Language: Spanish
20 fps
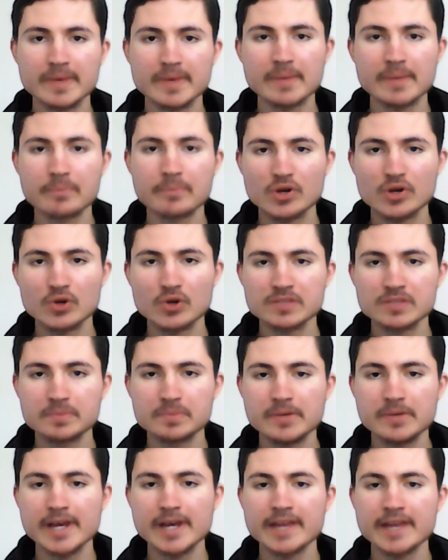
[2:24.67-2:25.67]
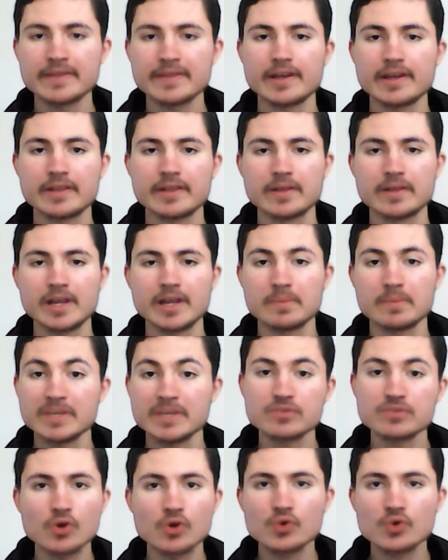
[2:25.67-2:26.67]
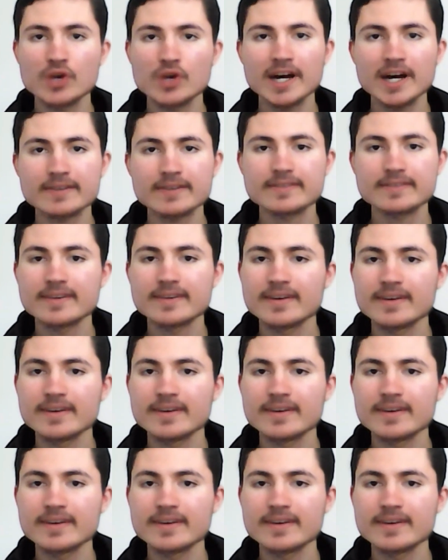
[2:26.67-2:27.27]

miembros viven en el mismo lugar?